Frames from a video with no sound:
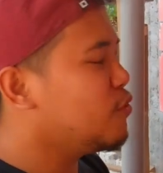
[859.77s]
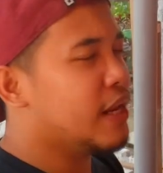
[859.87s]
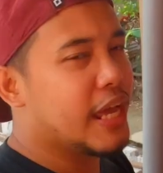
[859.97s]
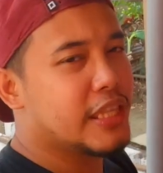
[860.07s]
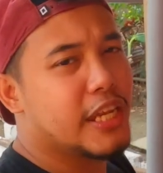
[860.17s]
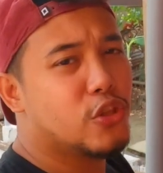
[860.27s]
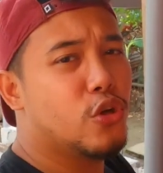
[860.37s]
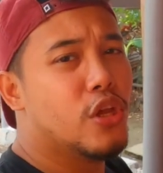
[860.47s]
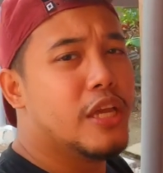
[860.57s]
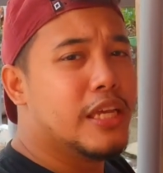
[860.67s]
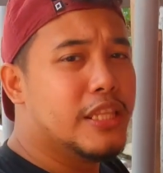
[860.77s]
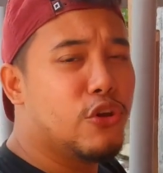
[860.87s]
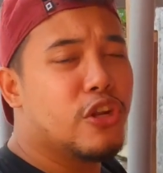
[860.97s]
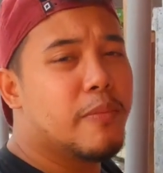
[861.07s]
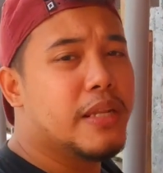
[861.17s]
muna natin ito.
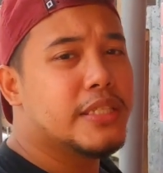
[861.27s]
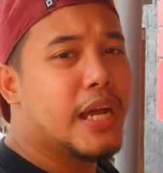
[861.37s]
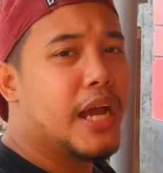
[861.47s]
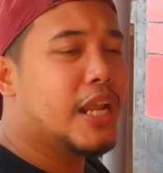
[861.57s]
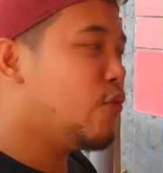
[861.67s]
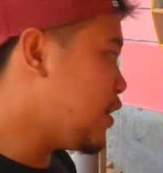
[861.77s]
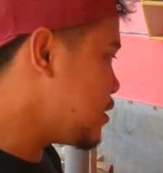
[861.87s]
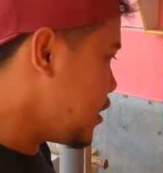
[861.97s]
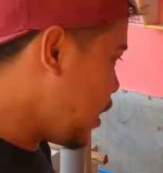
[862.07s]
Hindi ko naman isang araw lang